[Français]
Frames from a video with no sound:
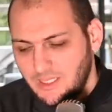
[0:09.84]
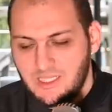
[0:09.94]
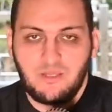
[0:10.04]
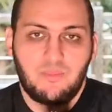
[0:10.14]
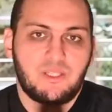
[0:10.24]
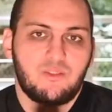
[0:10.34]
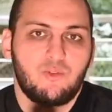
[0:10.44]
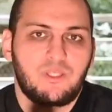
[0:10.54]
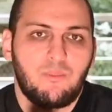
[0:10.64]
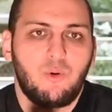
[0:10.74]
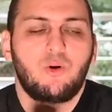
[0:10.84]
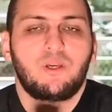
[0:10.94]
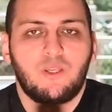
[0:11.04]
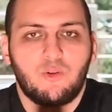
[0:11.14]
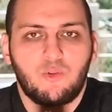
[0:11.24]
et ça passe notamment
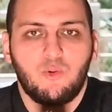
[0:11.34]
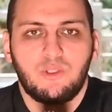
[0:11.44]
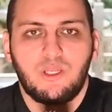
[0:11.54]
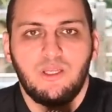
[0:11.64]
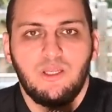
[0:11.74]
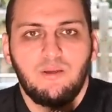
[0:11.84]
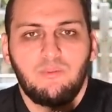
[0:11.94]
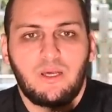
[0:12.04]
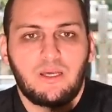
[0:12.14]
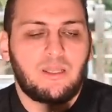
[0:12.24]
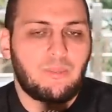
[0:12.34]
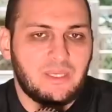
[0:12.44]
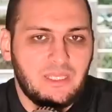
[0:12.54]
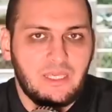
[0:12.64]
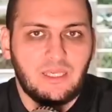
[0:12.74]
et entre autres par la
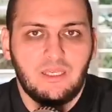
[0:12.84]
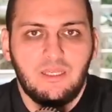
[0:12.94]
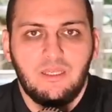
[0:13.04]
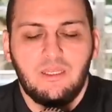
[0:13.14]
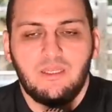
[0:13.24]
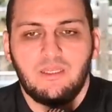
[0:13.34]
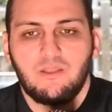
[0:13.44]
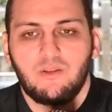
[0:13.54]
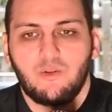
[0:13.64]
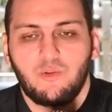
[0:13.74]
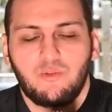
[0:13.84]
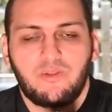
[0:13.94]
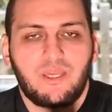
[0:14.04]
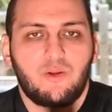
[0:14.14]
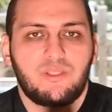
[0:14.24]
prière et euh, une
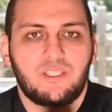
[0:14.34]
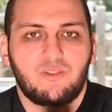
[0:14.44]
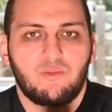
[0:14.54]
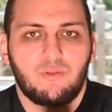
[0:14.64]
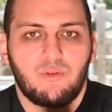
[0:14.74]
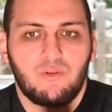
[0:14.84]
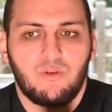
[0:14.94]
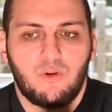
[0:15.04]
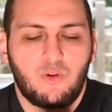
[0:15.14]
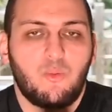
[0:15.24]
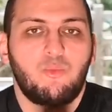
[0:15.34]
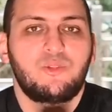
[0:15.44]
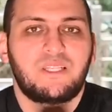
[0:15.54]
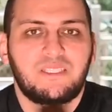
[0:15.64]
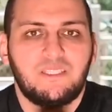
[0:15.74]
fréquentation euh, encore
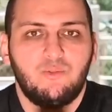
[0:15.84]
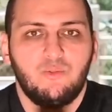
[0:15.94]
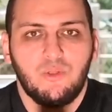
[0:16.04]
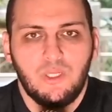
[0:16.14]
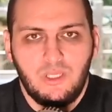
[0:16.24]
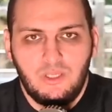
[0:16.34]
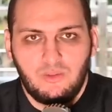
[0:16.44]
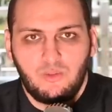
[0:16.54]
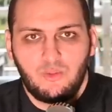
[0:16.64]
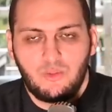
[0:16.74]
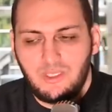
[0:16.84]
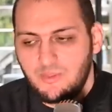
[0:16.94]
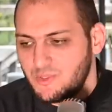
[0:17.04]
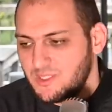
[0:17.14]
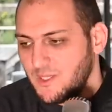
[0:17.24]
plus assidue de la
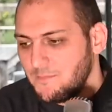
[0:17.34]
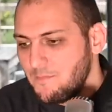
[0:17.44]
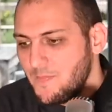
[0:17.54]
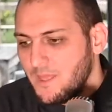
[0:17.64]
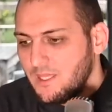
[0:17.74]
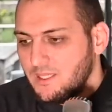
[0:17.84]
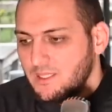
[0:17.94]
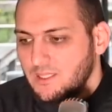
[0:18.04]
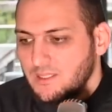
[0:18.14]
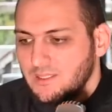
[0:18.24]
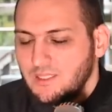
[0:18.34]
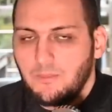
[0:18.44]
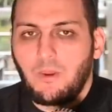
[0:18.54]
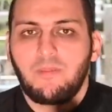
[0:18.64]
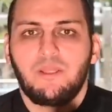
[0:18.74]
mosquée.
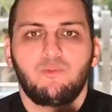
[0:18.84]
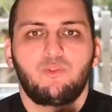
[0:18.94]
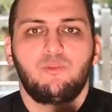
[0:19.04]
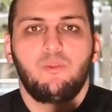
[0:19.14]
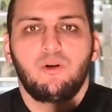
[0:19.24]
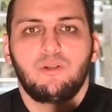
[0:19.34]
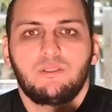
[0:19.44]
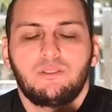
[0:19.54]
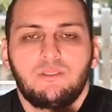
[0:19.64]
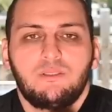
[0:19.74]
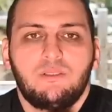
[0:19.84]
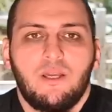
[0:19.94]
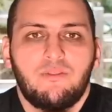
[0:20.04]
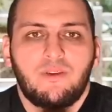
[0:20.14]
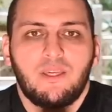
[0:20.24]
Et parmi les musulmans, il y
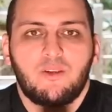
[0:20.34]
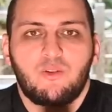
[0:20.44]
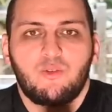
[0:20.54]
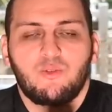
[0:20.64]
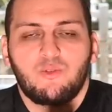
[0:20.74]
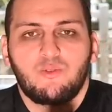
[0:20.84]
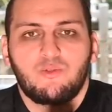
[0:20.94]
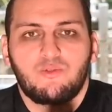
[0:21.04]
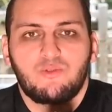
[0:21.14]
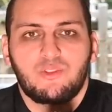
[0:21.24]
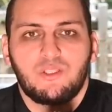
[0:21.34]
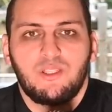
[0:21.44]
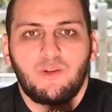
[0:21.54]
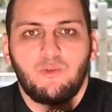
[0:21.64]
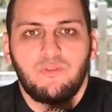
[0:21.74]
a un frère que j'ai
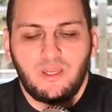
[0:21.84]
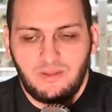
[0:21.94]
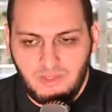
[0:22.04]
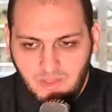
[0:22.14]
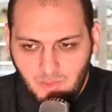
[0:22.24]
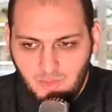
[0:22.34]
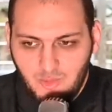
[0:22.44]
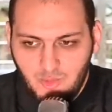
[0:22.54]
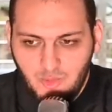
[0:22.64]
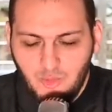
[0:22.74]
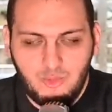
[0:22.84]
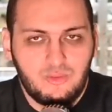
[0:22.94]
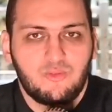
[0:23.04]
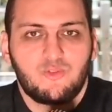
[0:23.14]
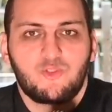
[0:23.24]
découvert avec euh, ce
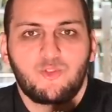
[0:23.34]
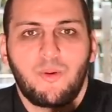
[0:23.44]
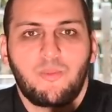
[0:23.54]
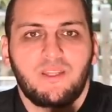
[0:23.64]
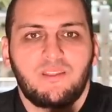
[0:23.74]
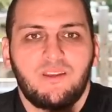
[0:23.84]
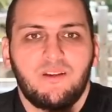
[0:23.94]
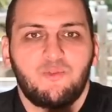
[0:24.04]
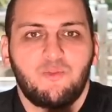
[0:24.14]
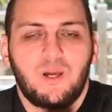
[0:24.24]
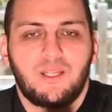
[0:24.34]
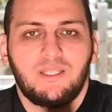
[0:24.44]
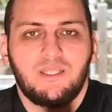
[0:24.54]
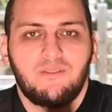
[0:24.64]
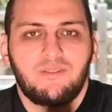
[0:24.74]
dont je m'apprête à vous
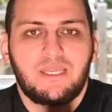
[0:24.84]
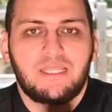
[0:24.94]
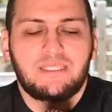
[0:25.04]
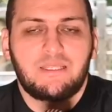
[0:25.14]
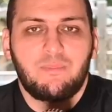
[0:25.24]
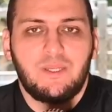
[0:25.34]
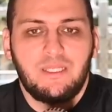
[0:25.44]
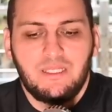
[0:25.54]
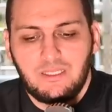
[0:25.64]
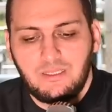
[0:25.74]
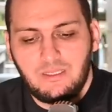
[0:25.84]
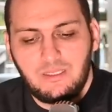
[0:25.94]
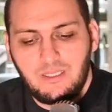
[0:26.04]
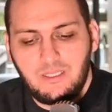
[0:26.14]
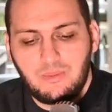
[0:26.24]
parler. Un frère qui s'appelle
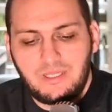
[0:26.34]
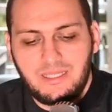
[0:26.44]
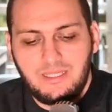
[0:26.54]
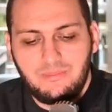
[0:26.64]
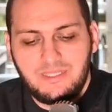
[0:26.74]
Ibrahim